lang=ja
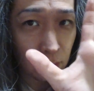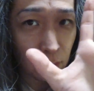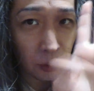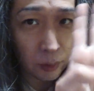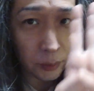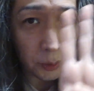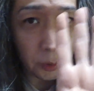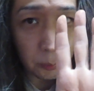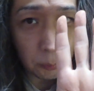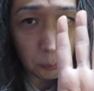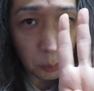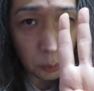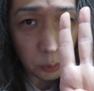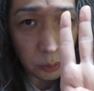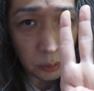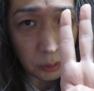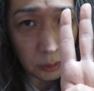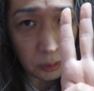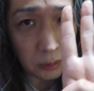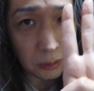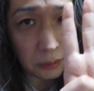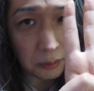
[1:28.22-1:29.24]
金持
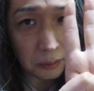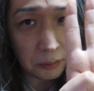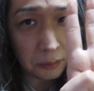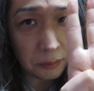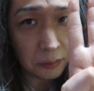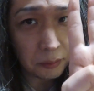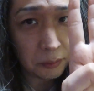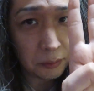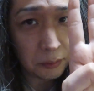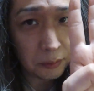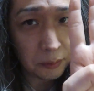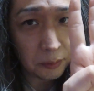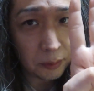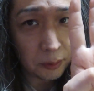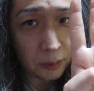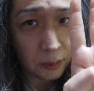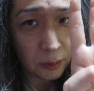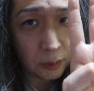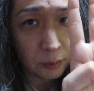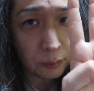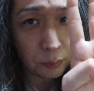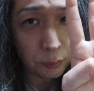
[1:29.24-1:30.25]
ち
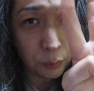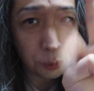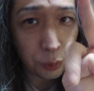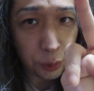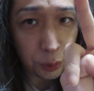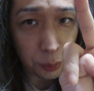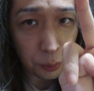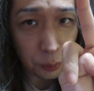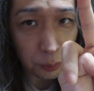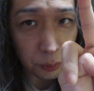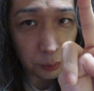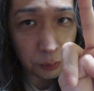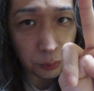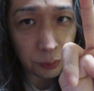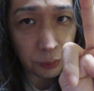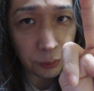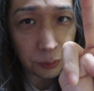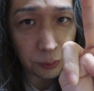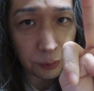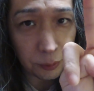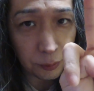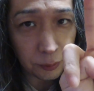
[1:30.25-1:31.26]
無職
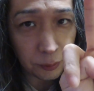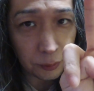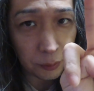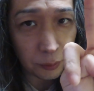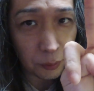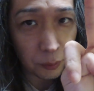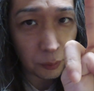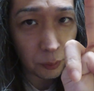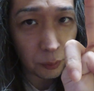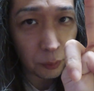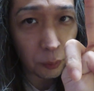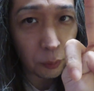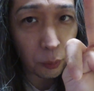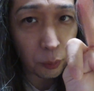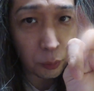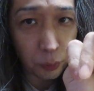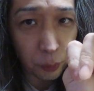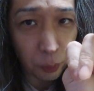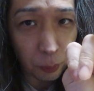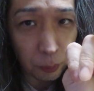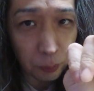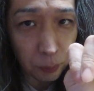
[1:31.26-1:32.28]

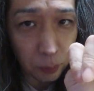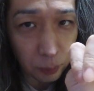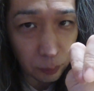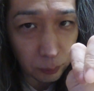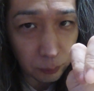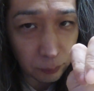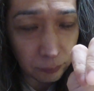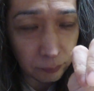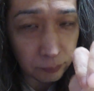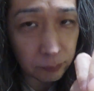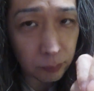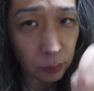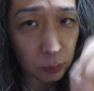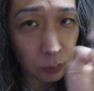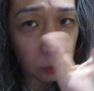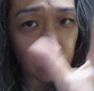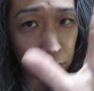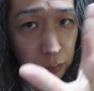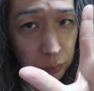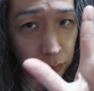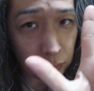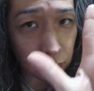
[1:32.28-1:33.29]
子供こ
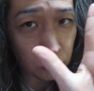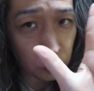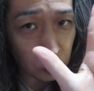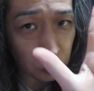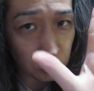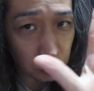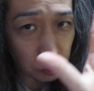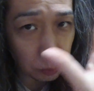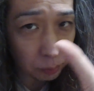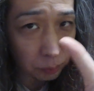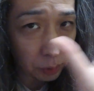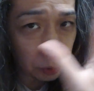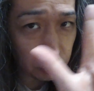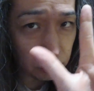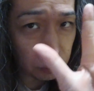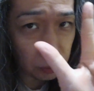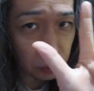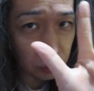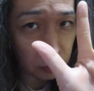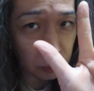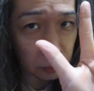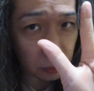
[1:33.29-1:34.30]
のこの3
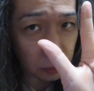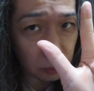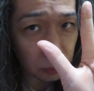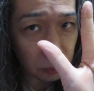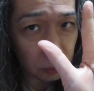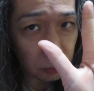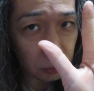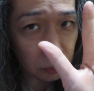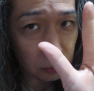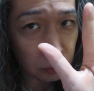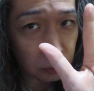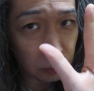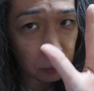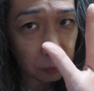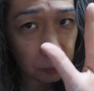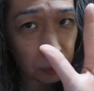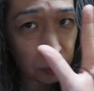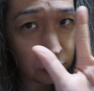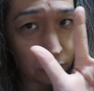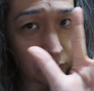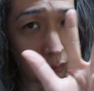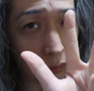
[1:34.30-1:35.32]
つですねこの
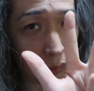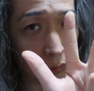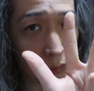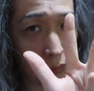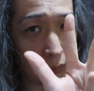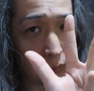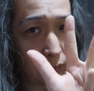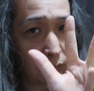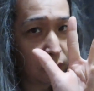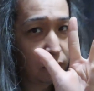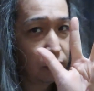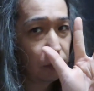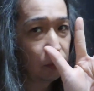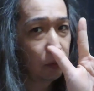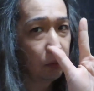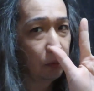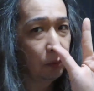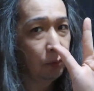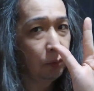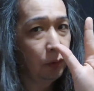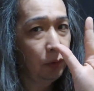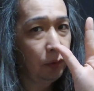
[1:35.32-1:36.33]
3つ
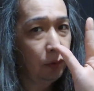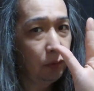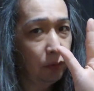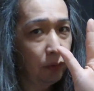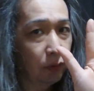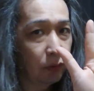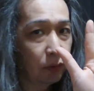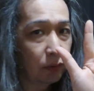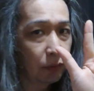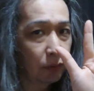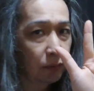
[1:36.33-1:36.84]
この3つで